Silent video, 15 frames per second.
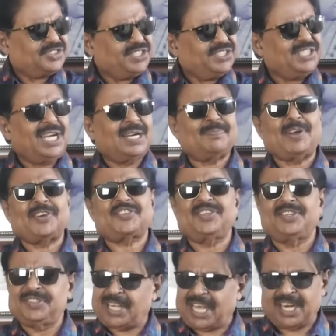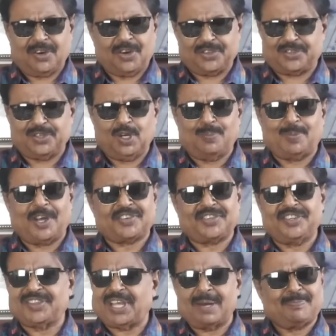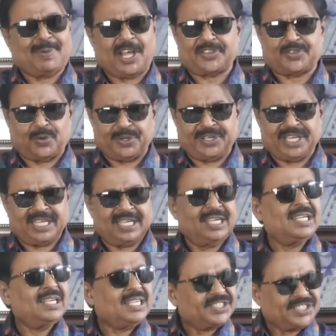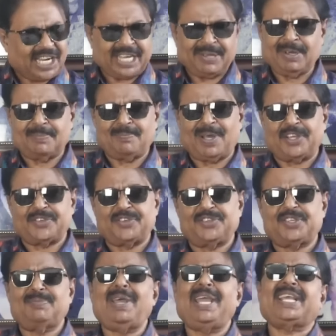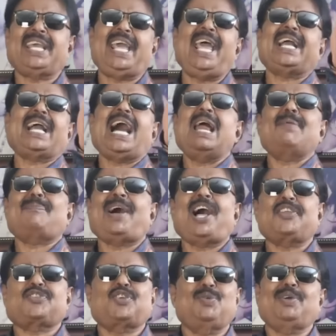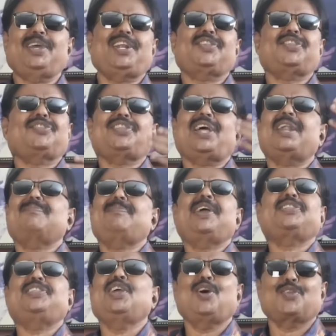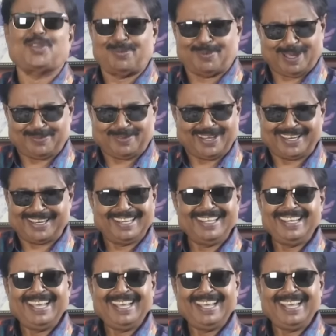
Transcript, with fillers: সিনিয়র পার্সন দাঁড়ানো ছিল পাশে তার পাঁচ হয় নাই সাকিবের পা ছুঁয়েছে ভাই কে কার পা ছুঁইবে এটা তো তার ব্যক্তিগত ব্যাপার